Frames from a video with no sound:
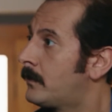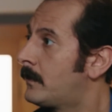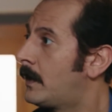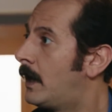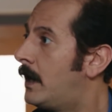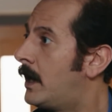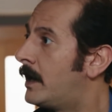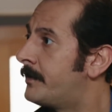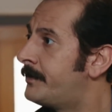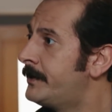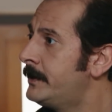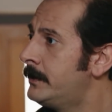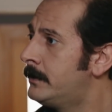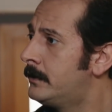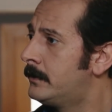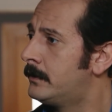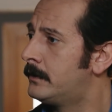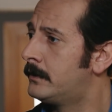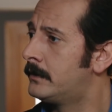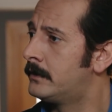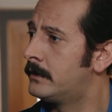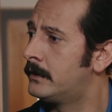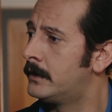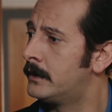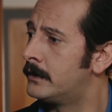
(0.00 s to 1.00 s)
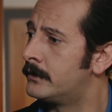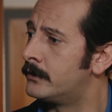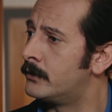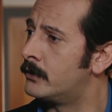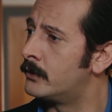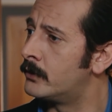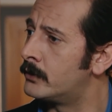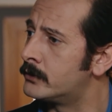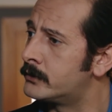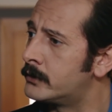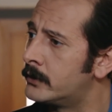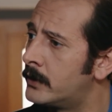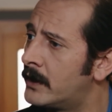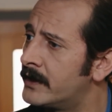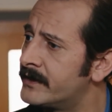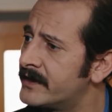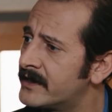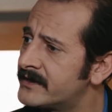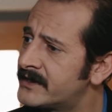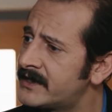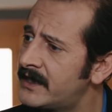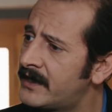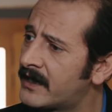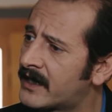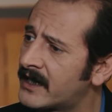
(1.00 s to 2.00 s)
Abi ne oldu?
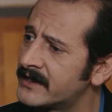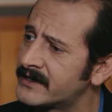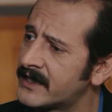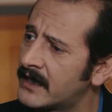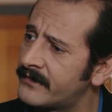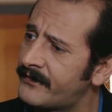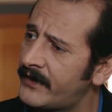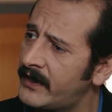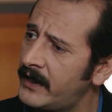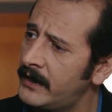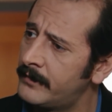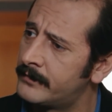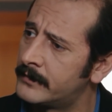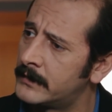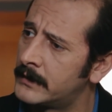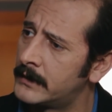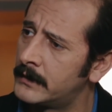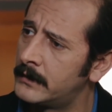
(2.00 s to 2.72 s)
Anlatsana kaza falan mı?